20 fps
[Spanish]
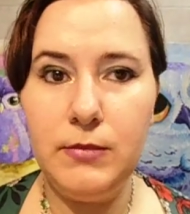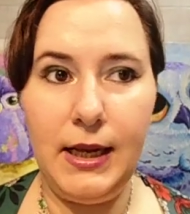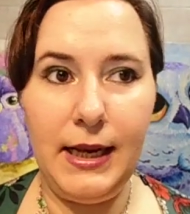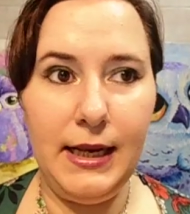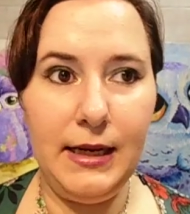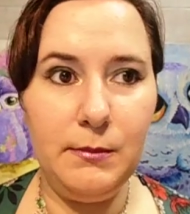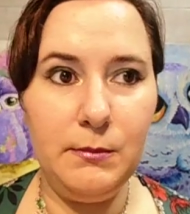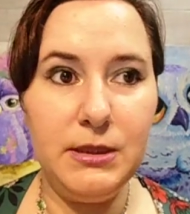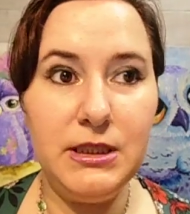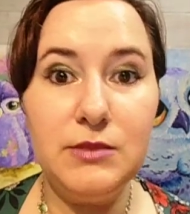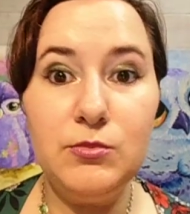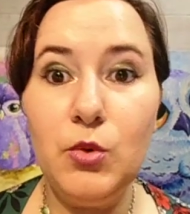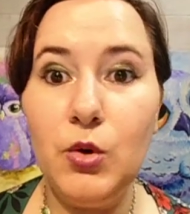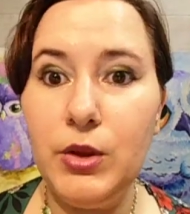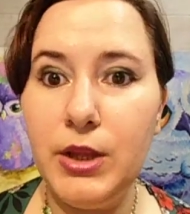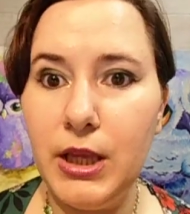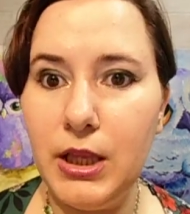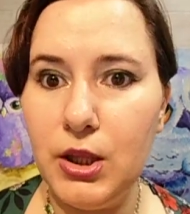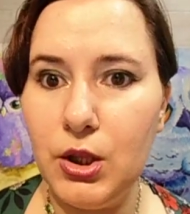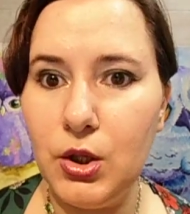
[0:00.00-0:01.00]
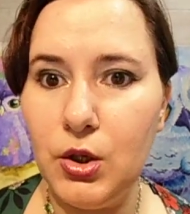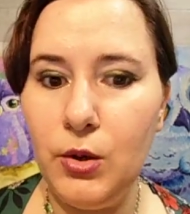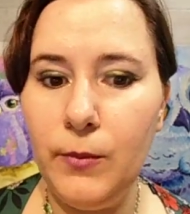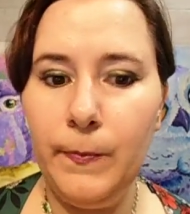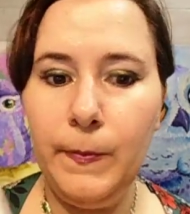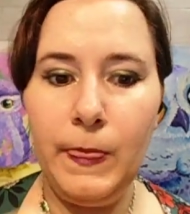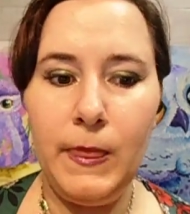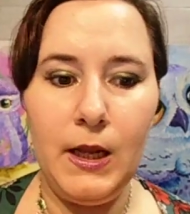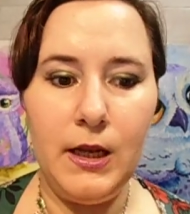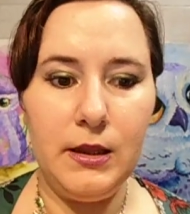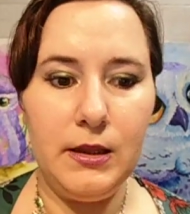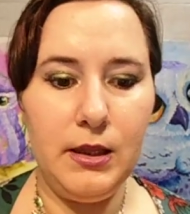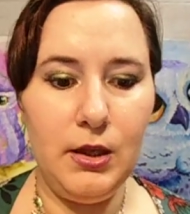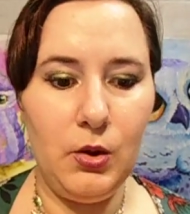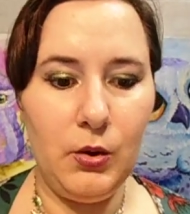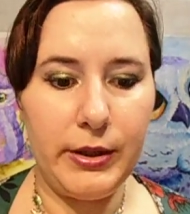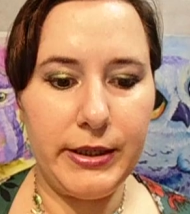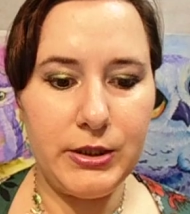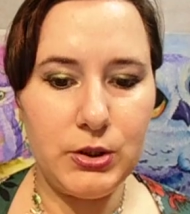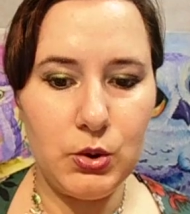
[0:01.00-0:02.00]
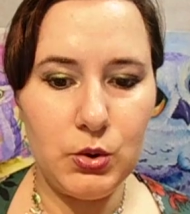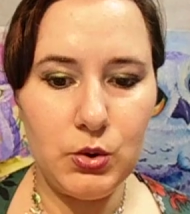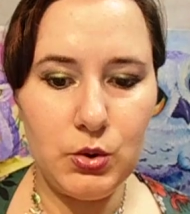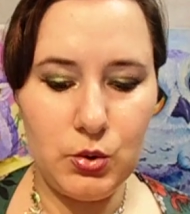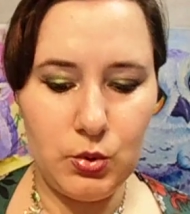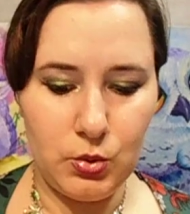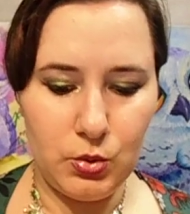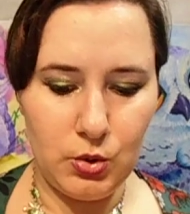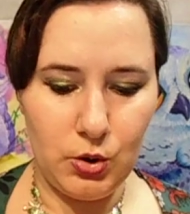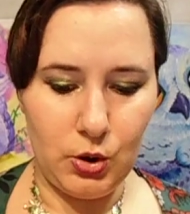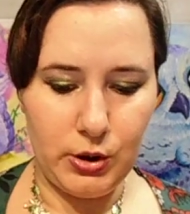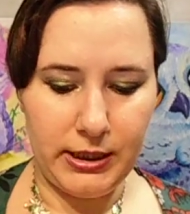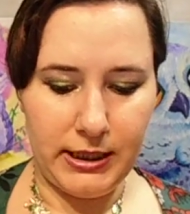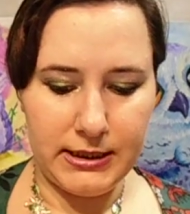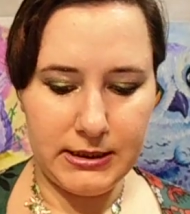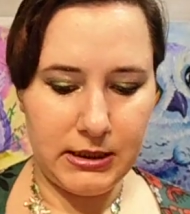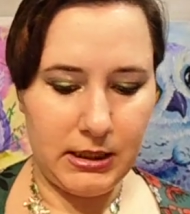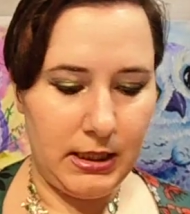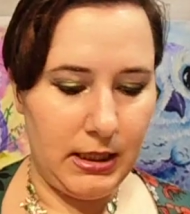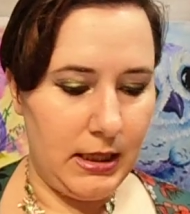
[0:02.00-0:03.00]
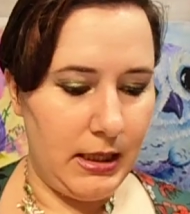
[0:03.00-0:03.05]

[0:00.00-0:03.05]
el mismo dentro de lo que son sus notas.